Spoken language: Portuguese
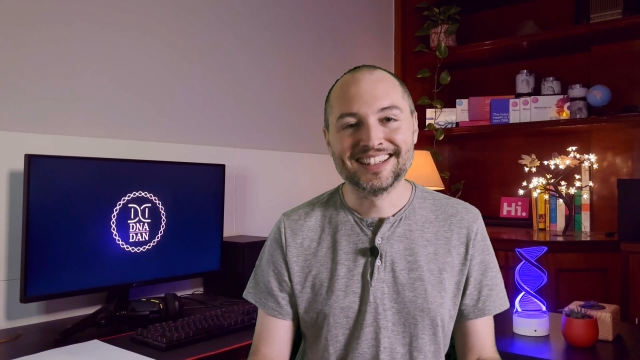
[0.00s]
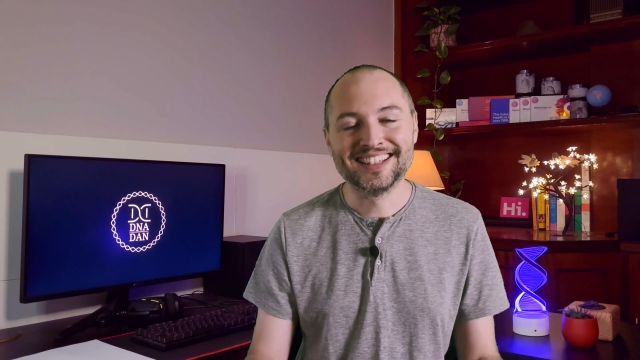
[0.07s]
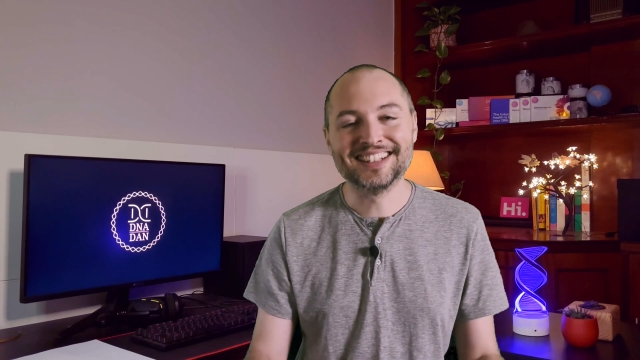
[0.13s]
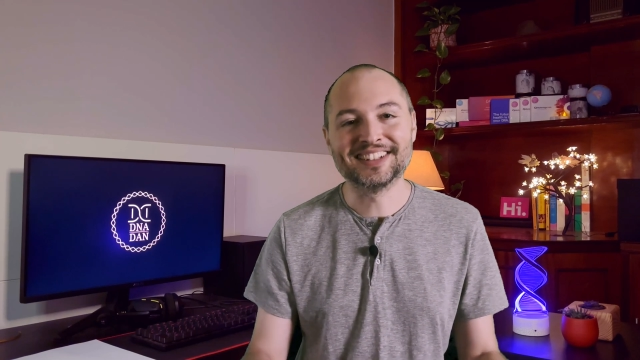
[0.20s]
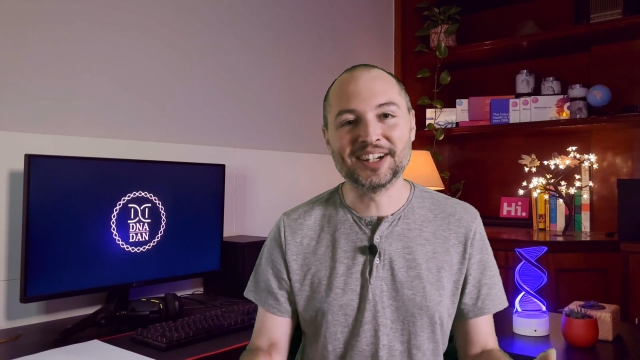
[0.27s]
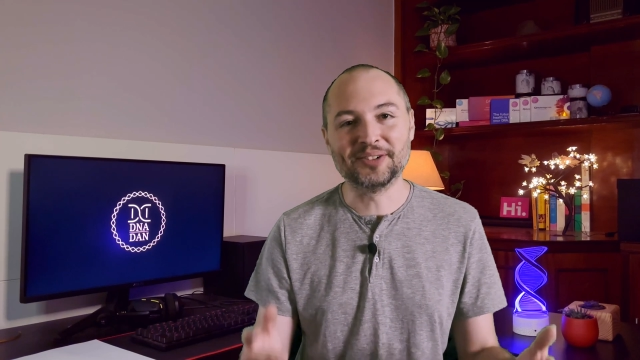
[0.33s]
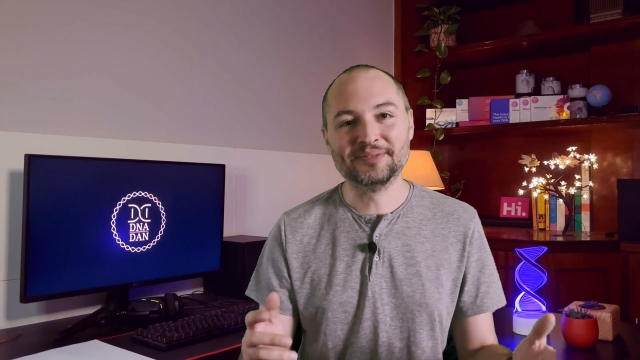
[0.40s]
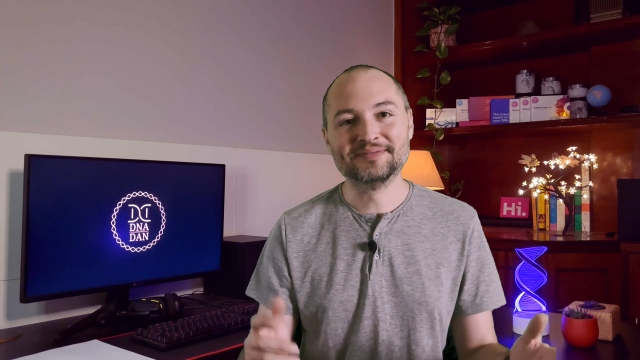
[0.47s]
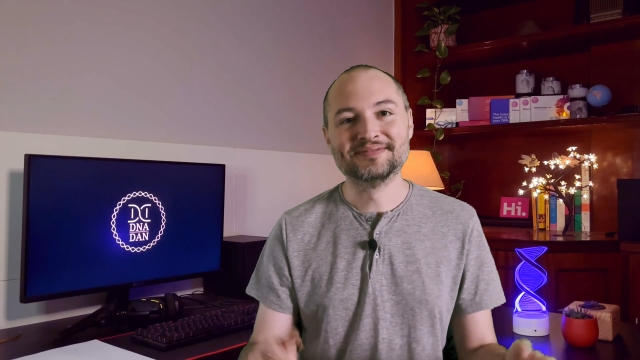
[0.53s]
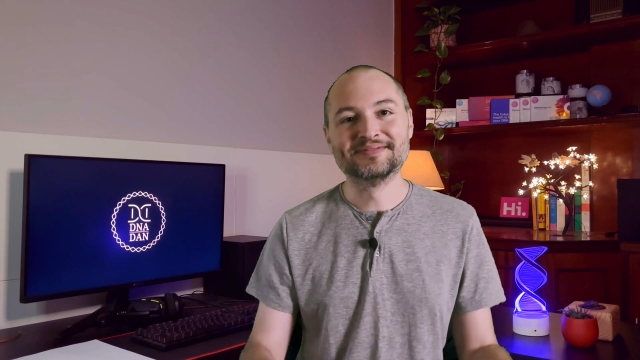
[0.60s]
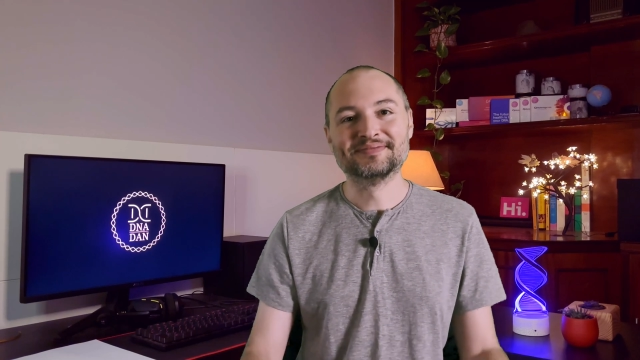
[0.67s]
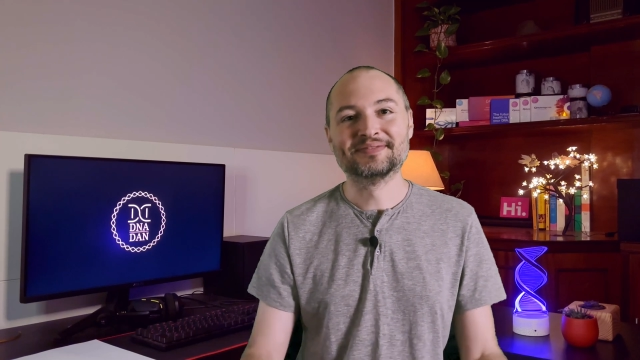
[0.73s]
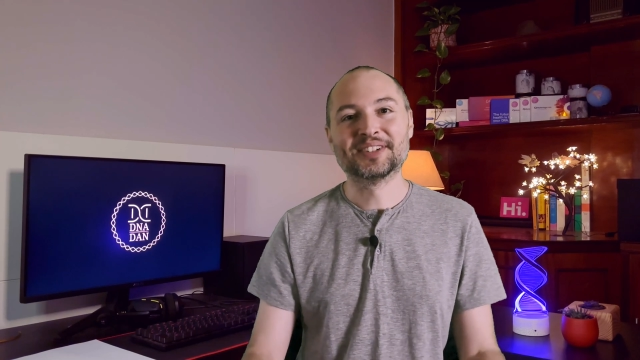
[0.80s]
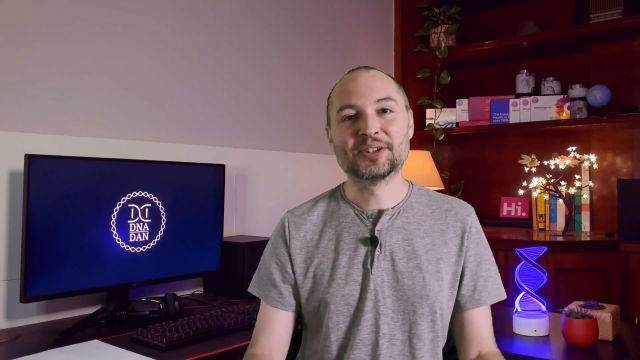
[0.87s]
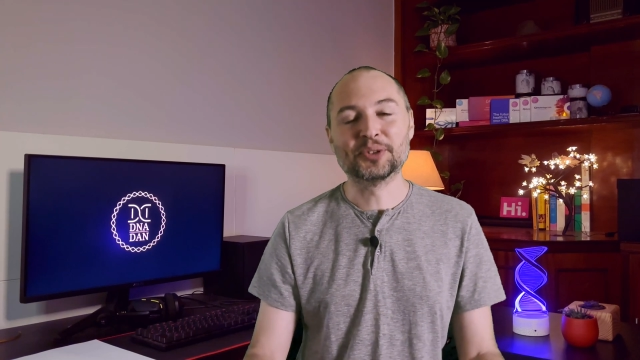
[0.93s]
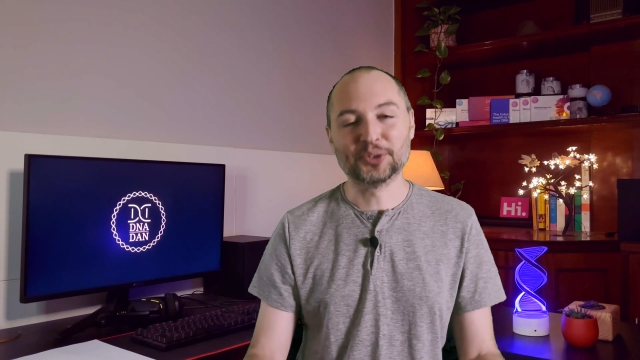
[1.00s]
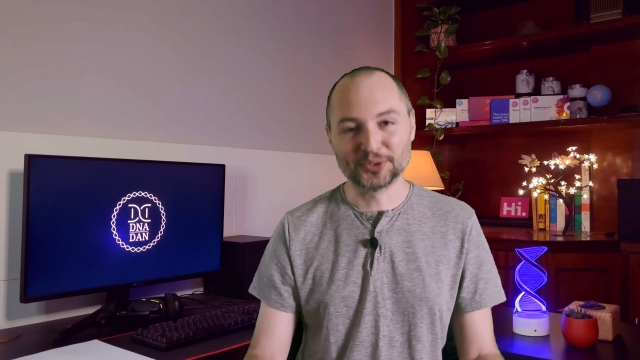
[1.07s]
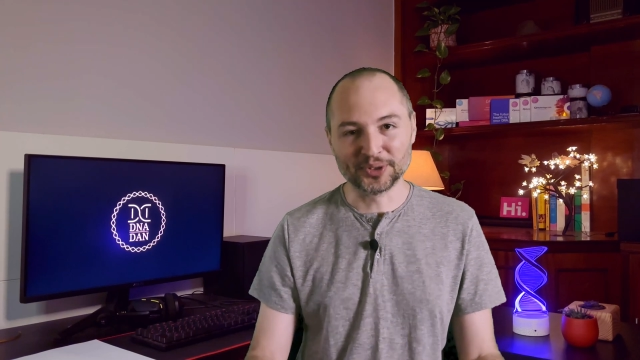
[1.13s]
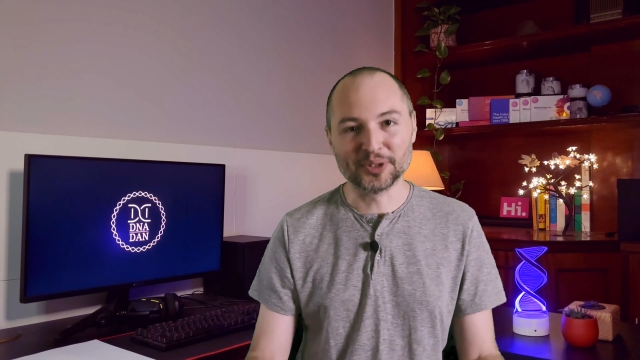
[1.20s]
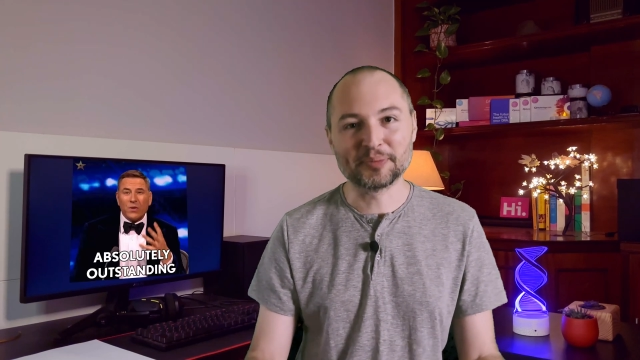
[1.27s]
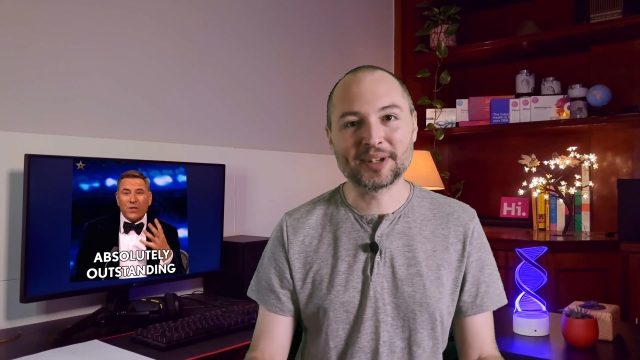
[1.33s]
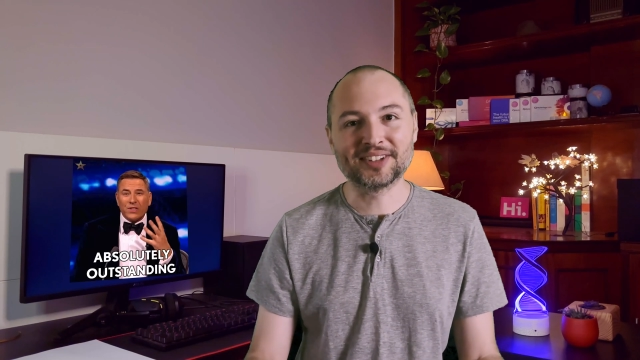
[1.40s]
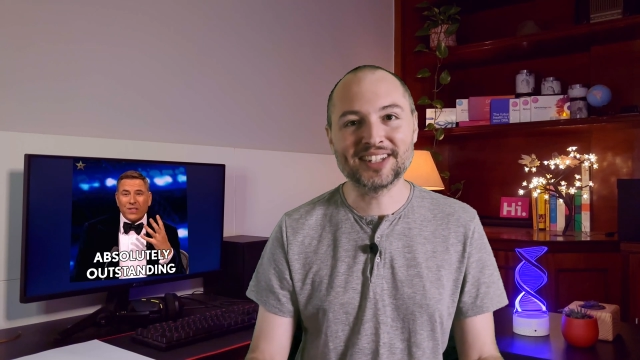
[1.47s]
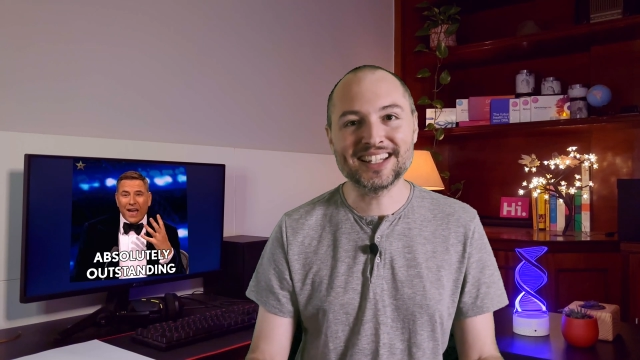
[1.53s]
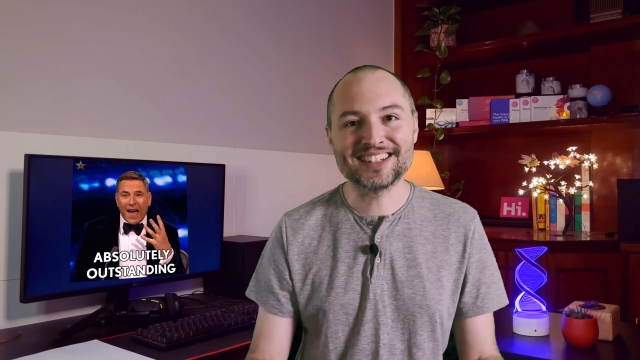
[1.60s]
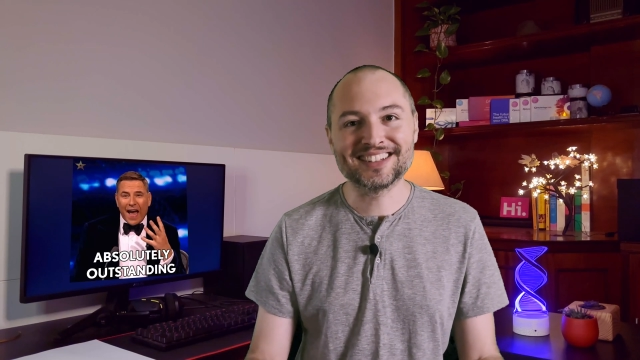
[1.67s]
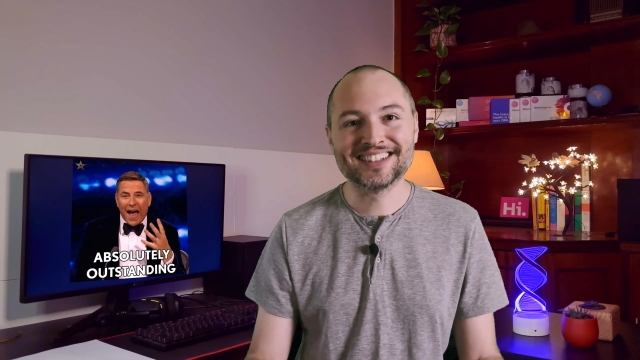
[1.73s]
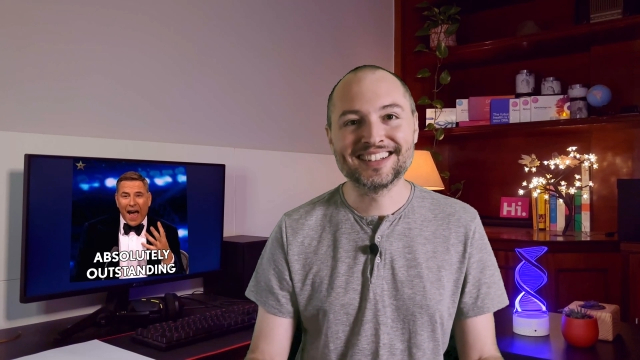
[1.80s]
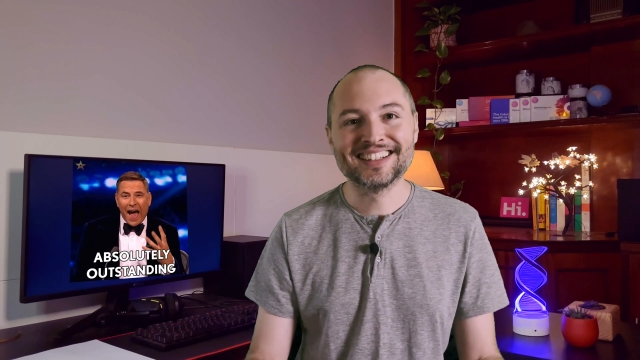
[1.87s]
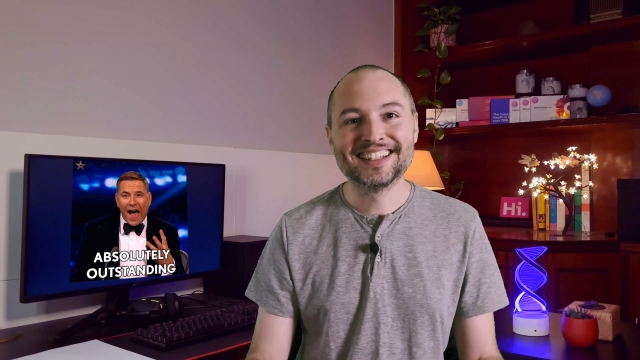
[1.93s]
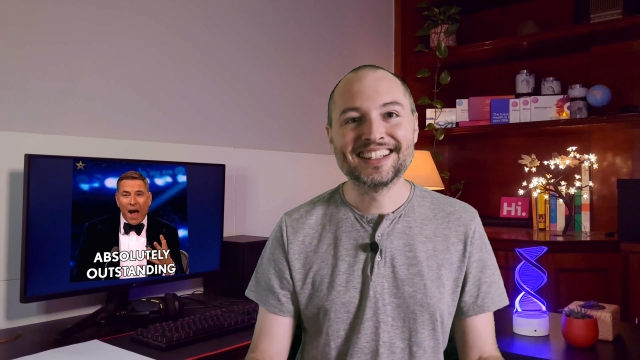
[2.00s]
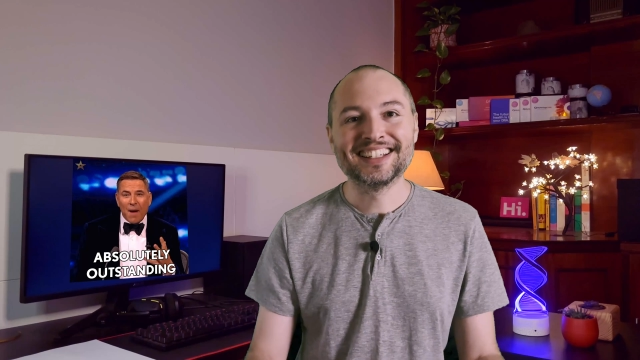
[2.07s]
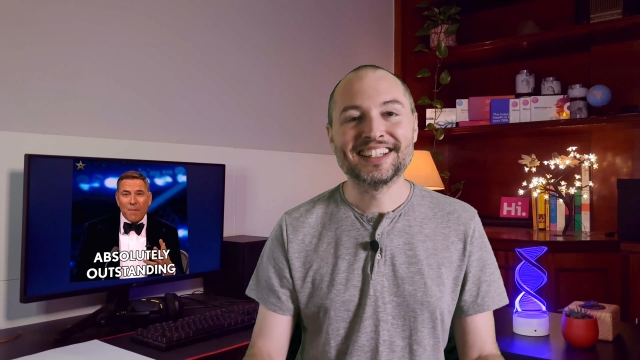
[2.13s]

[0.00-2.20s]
Então, gostou do presente?